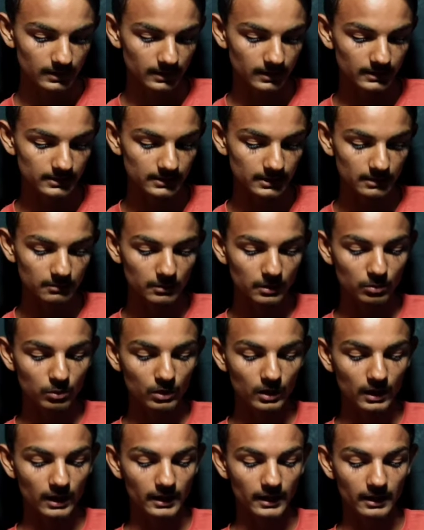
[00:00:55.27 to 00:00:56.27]
कई दिन में
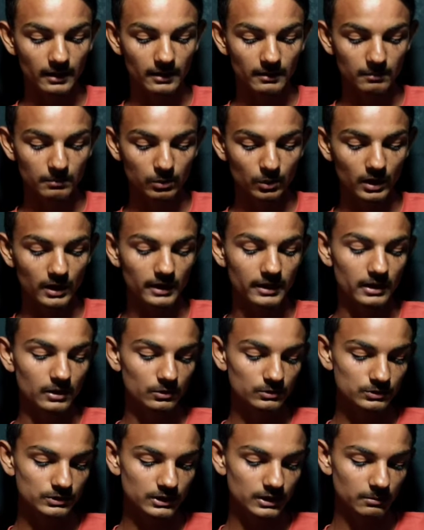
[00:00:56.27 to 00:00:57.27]
बुलाए बुलाई
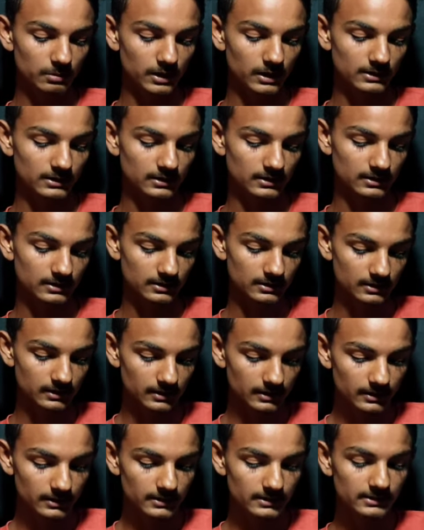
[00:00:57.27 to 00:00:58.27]
हूँ उसकी बात
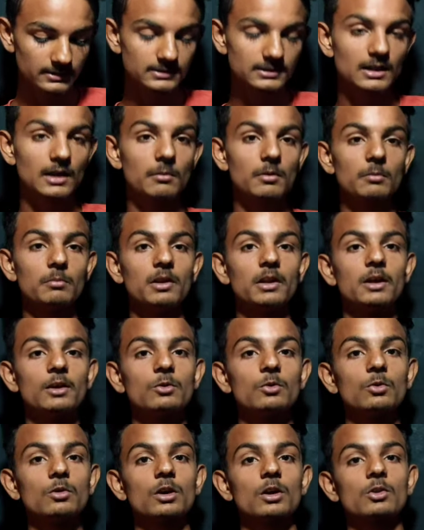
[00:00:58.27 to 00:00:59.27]
किस्ता में मिले
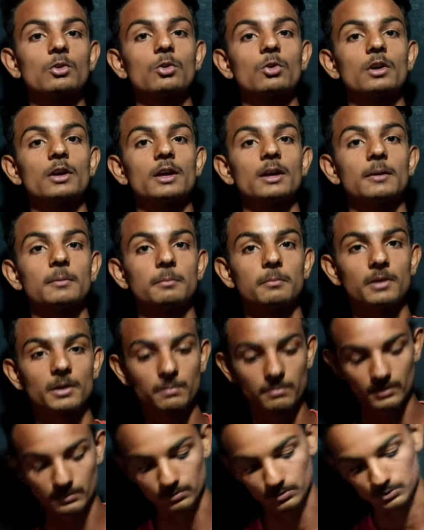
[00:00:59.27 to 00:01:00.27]
कुकर धोखे मेरे
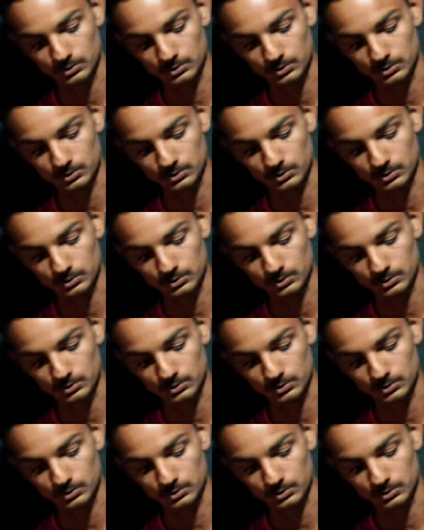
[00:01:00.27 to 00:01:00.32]
पर